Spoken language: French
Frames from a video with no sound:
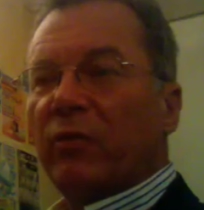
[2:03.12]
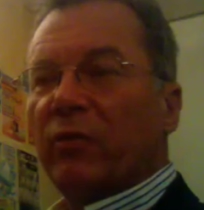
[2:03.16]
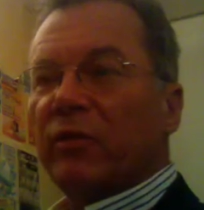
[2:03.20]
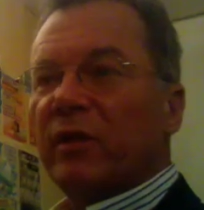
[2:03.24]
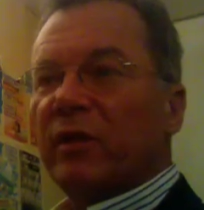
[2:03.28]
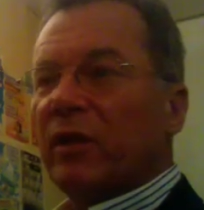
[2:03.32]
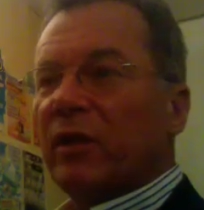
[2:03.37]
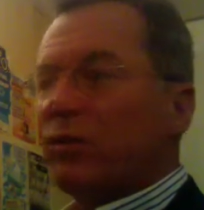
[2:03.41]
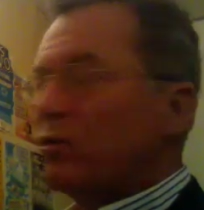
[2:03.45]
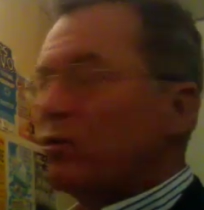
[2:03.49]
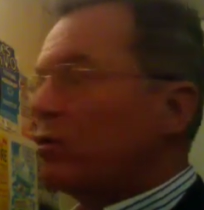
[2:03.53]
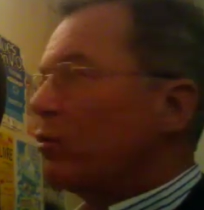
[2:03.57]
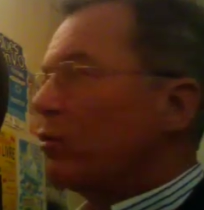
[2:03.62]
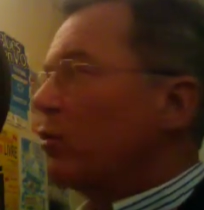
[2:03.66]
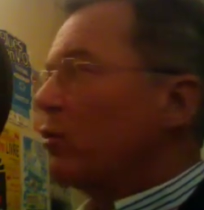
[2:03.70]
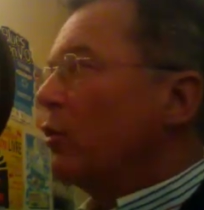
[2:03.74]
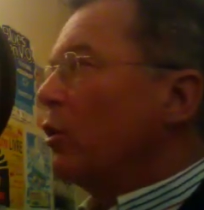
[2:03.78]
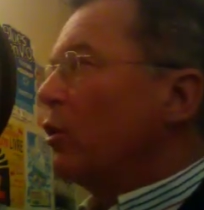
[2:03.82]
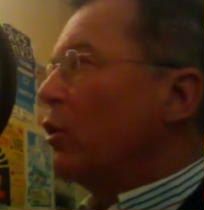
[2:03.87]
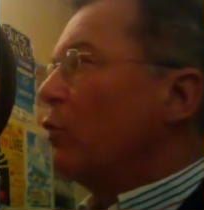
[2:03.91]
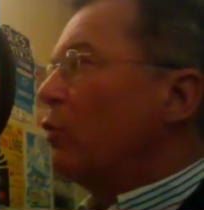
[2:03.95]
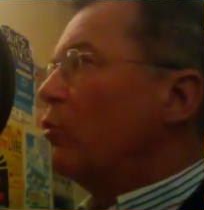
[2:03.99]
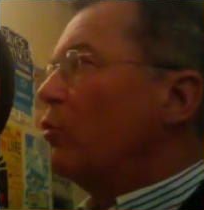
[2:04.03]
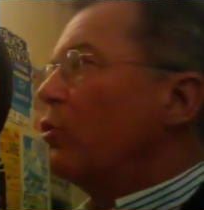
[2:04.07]
ne serait-ce que
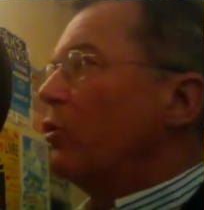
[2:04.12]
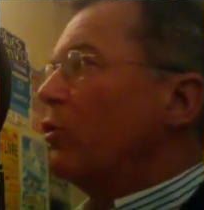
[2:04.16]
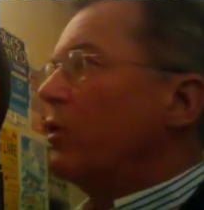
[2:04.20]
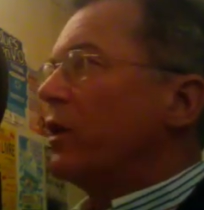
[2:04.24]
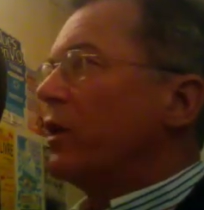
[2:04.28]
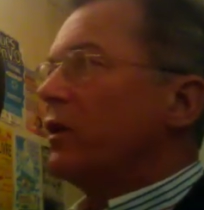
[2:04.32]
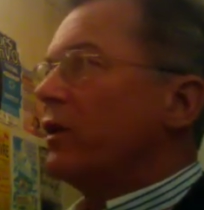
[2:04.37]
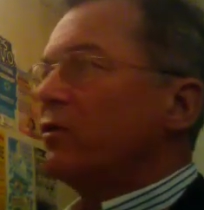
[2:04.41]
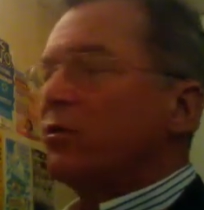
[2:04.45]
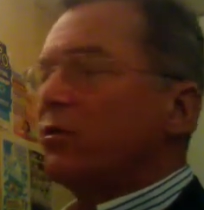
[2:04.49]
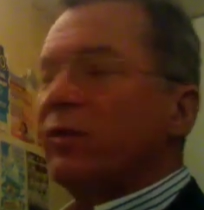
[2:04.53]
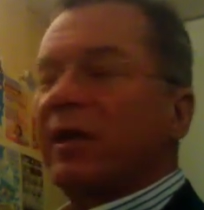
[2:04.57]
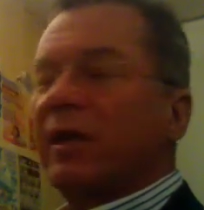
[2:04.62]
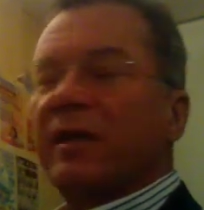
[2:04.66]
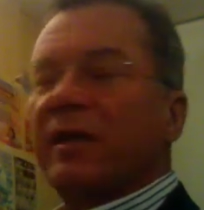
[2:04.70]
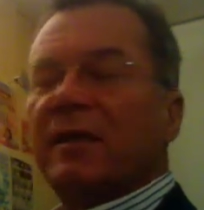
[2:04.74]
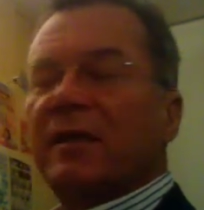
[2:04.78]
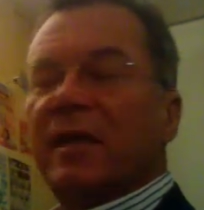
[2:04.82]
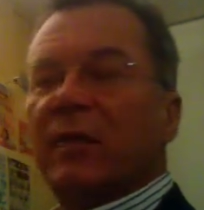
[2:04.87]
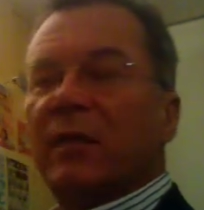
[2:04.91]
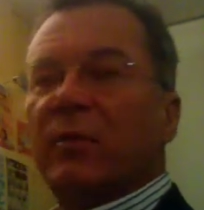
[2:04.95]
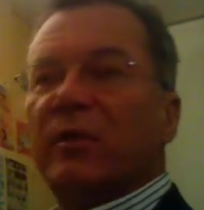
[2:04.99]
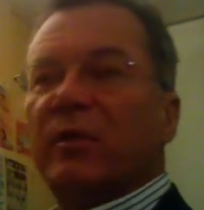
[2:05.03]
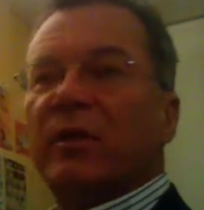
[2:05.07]
pour une raison très
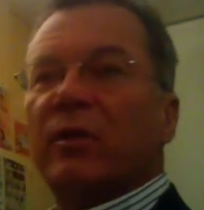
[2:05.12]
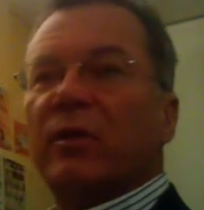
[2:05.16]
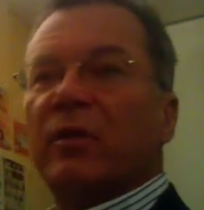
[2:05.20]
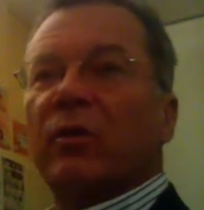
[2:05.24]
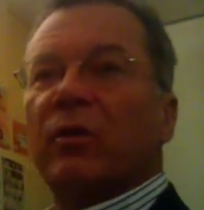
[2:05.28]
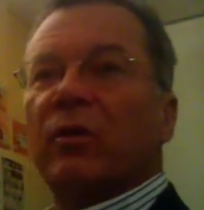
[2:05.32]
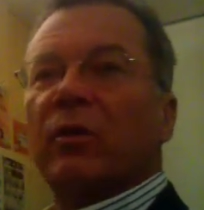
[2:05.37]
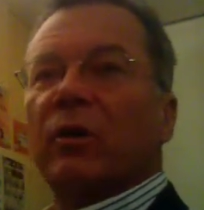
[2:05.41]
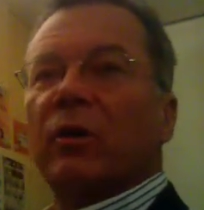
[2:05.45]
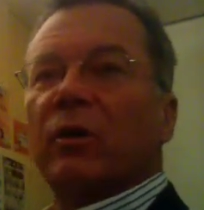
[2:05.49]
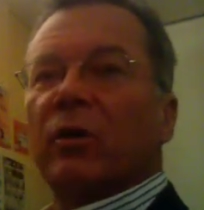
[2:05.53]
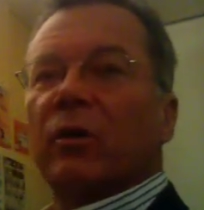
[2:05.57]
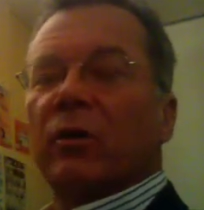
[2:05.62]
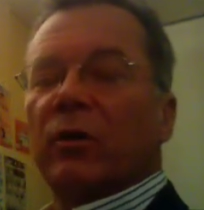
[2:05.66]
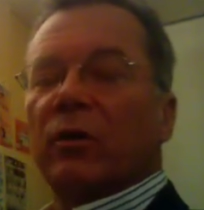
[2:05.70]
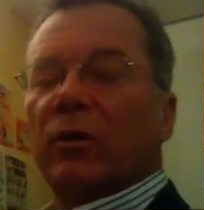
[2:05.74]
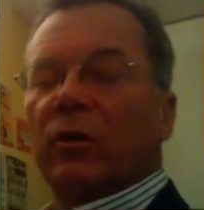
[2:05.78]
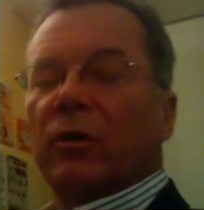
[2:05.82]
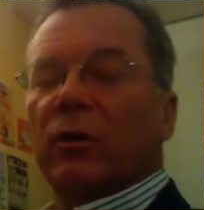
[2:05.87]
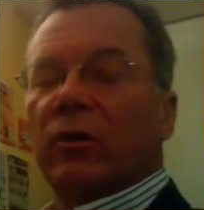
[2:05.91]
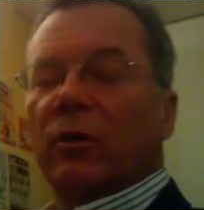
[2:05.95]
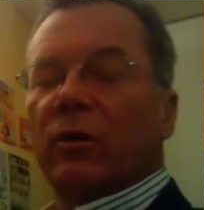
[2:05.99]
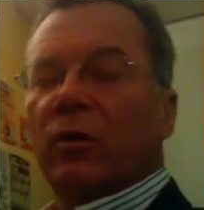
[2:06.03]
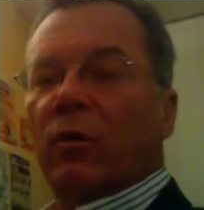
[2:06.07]
simple, c'est que
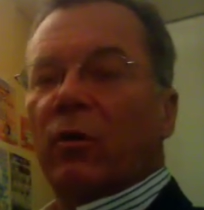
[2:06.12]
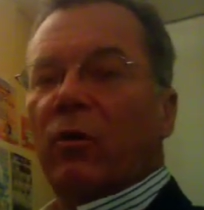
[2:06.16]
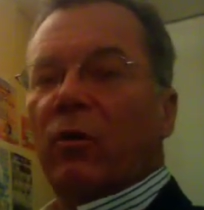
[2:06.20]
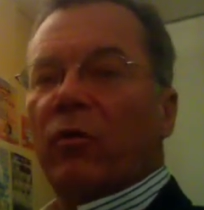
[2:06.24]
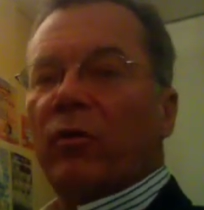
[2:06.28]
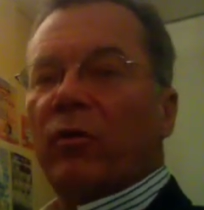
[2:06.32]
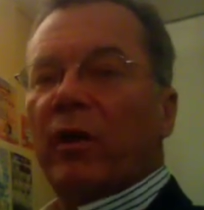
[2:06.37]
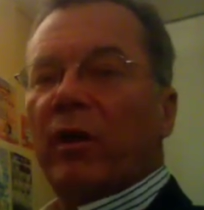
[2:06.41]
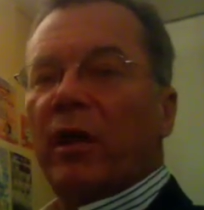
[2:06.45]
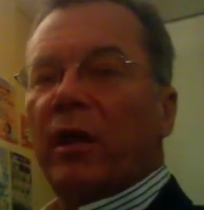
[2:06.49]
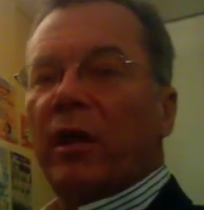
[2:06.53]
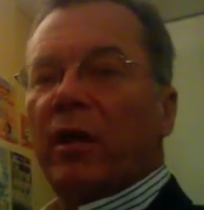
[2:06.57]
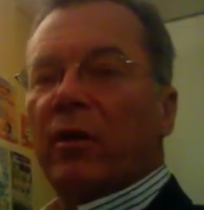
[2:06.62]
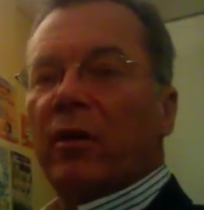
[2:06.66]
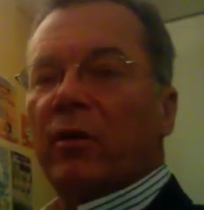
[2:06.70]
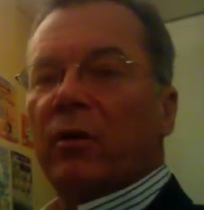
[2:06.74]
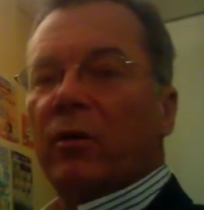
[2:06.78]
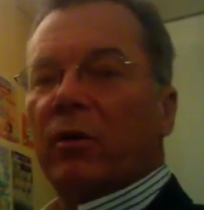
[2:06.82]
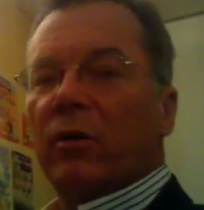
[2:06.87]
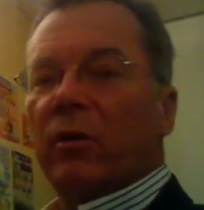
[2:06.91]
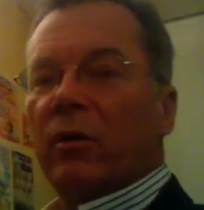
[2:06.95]
euh, on est,